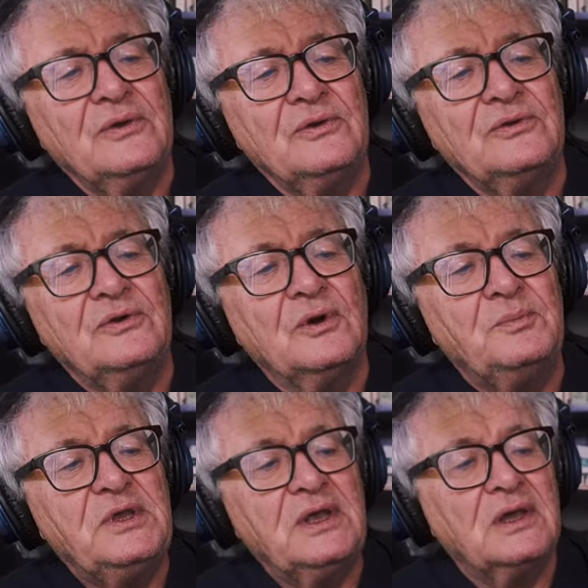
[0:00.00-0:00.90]
une
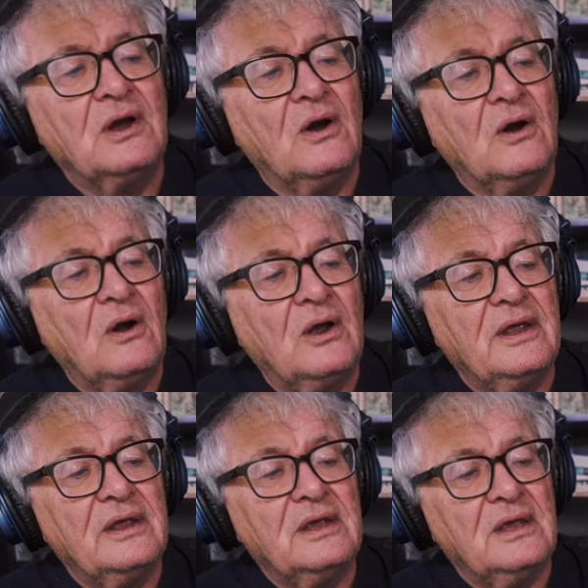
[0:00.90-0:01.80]
copie écran
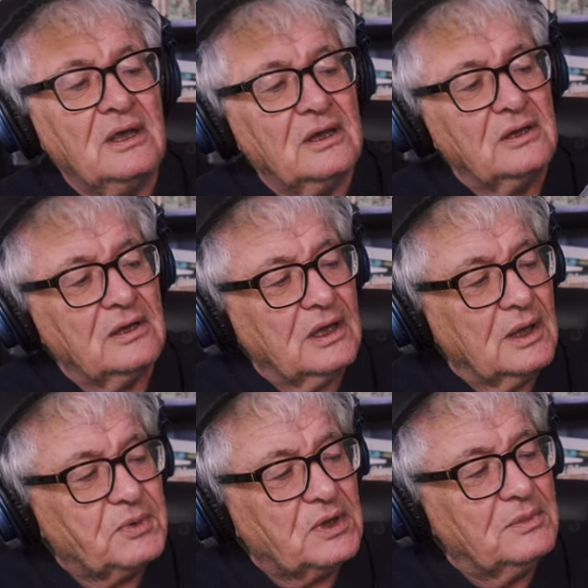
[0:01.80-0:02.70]
et
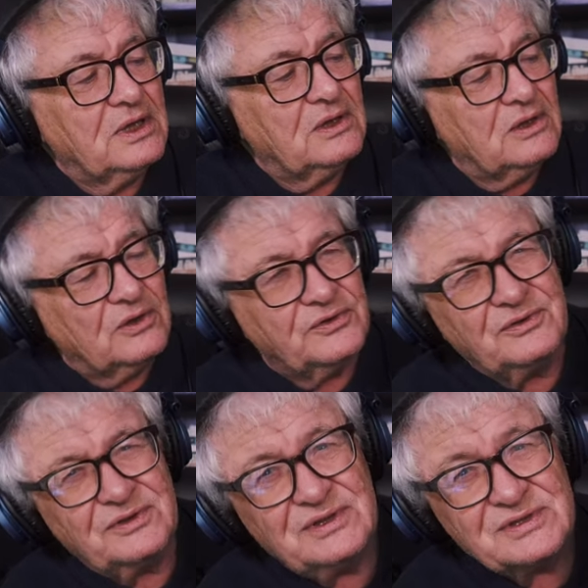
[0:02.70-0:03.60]
imprimé, Alors,
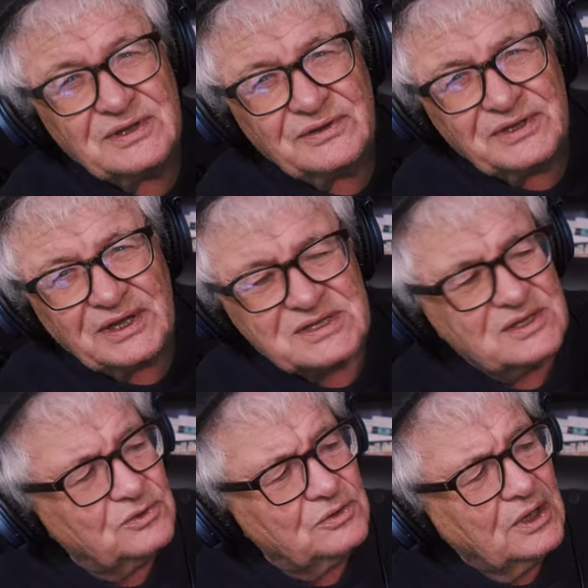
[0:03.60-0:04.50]
ça, on dirait que
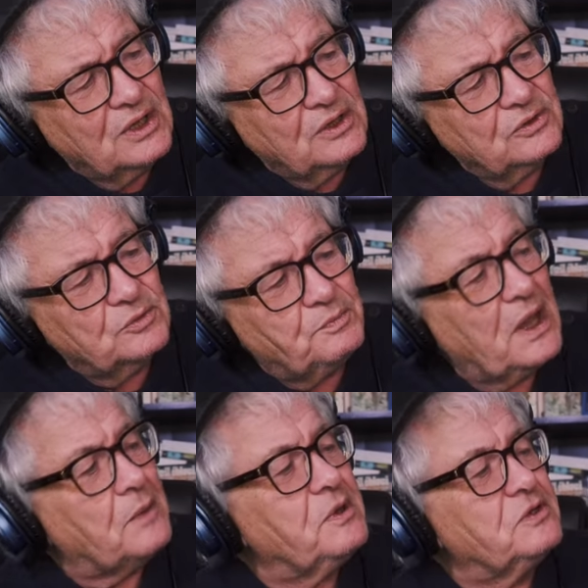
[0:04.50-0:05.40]
c'est du, du
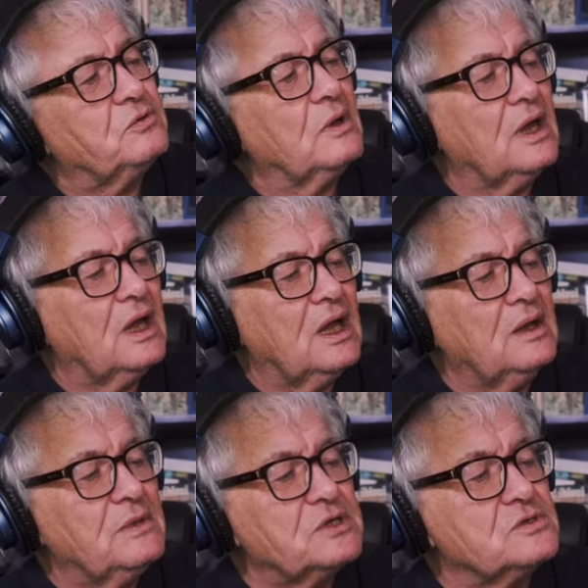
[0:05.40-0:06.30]
perpétua
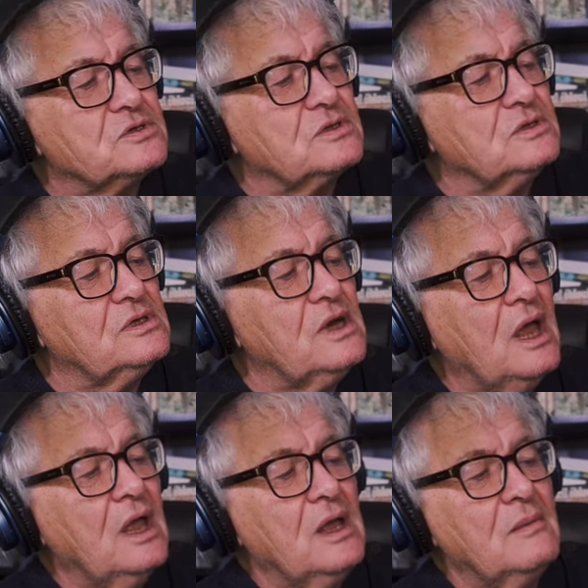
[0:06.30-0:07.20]
majuscule
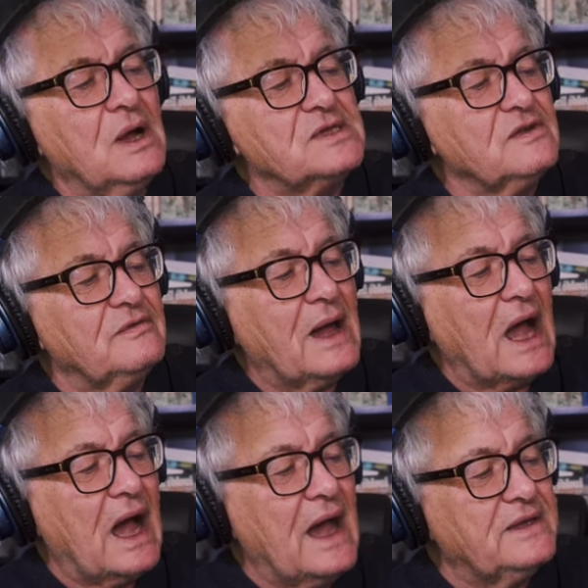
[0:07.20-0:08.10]
Most of my
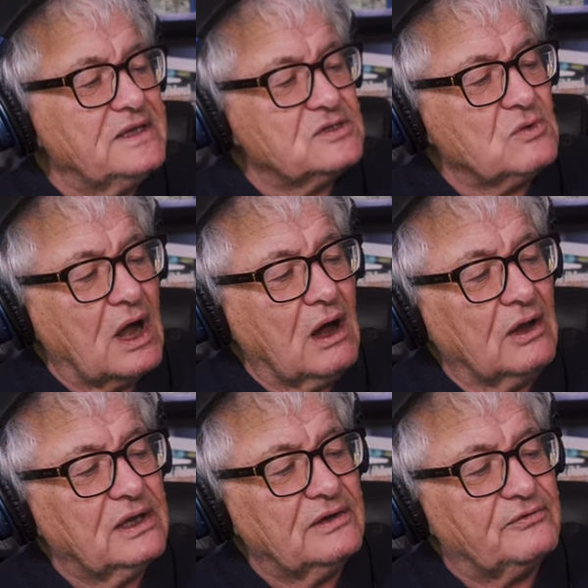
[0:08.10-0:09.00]
ideas were
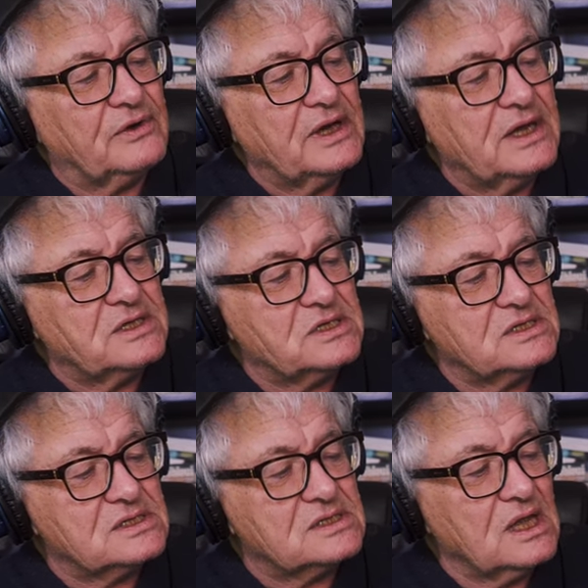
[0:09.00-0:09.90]
only three
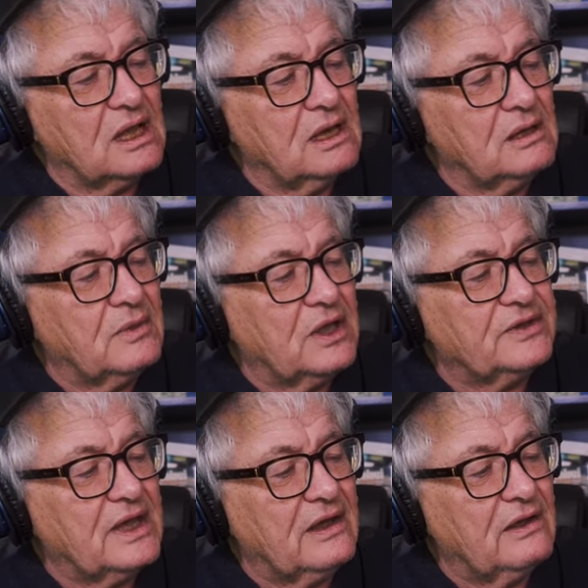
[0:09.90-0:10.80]
inches tall,
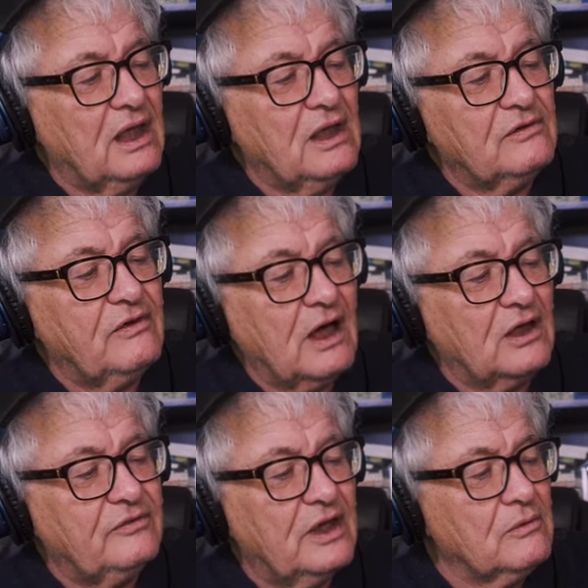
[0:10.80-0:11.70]
but I uh,
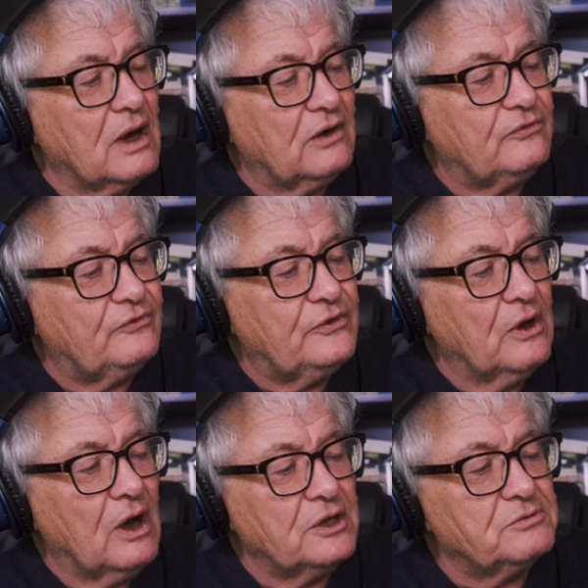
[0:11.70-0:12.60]
thought they were a
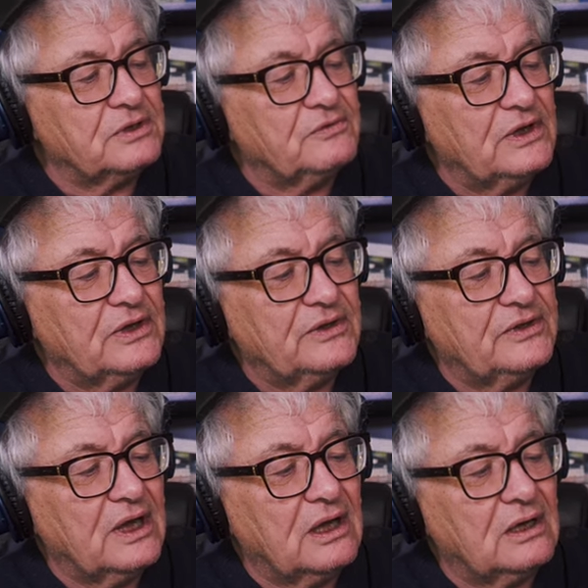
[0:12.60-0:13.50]
few hundred feet
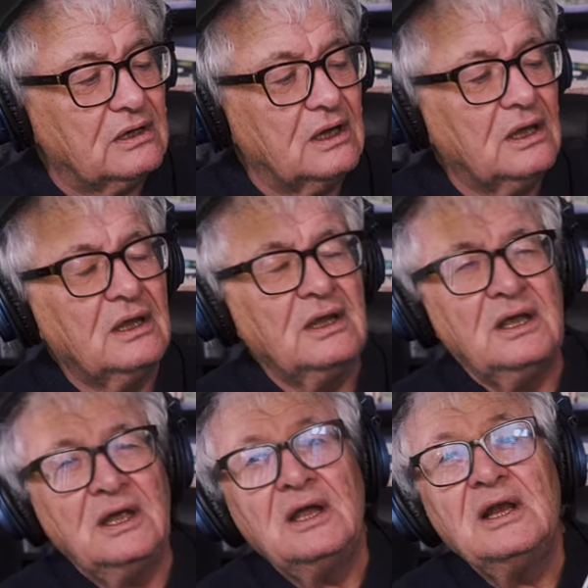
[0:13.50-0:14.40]
tall.
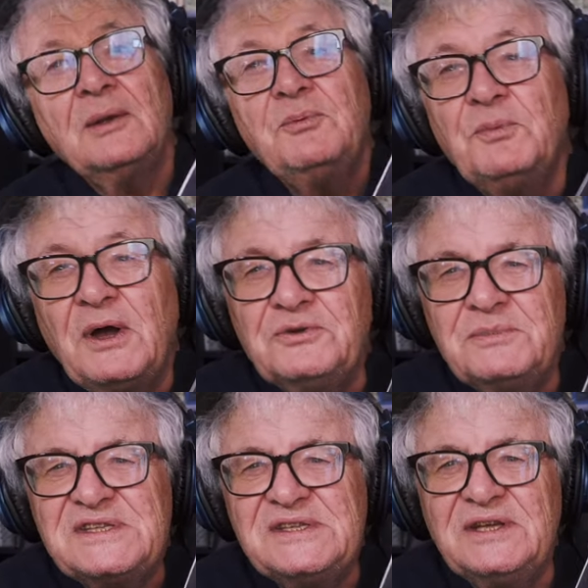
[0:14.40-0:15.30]
La plupart de
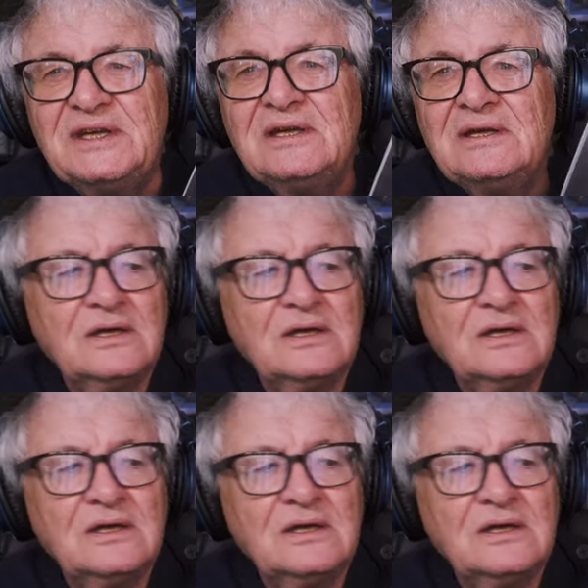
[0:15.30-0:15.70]
mes idées